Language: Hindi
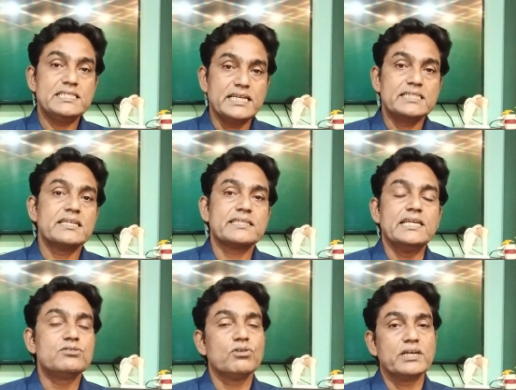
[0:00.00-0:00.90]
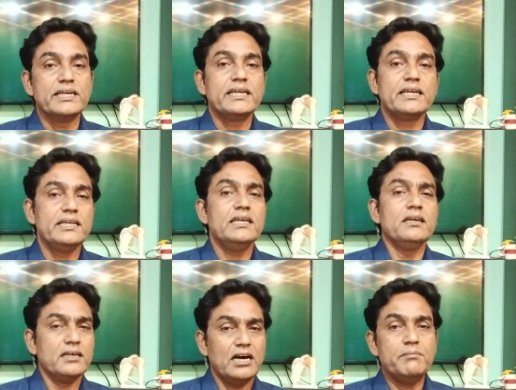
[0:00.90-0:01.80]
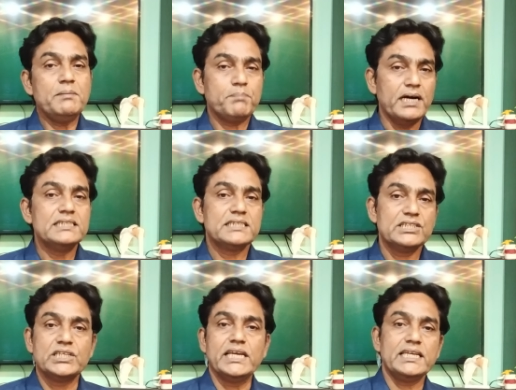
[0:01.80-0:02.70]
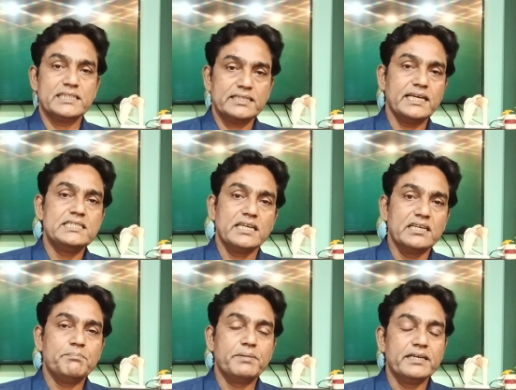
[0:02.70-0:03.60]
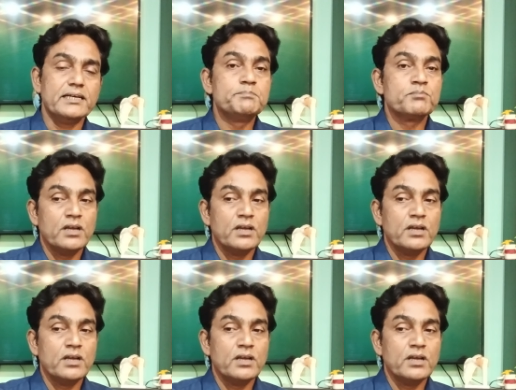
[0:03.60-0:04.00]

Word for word: इस एक्सरसाइज को करने के लिए हमें पाँच से छः एक्सरसाइज करना पड़ेगा